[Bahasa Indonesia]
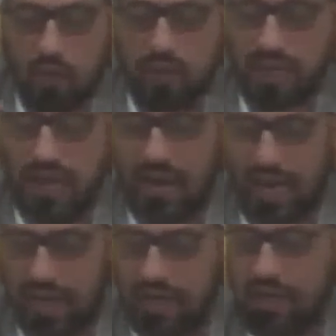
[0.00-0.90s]
wa
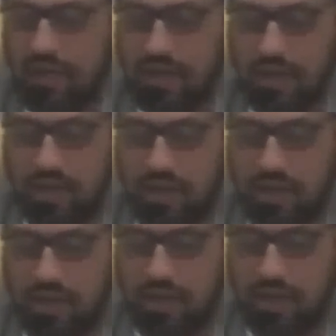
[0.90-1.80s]
ta'ahal
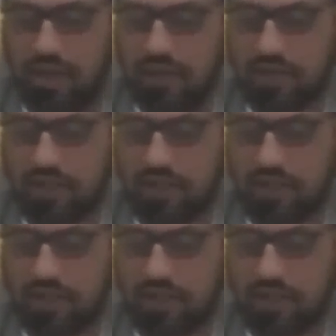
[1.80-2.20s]
hatta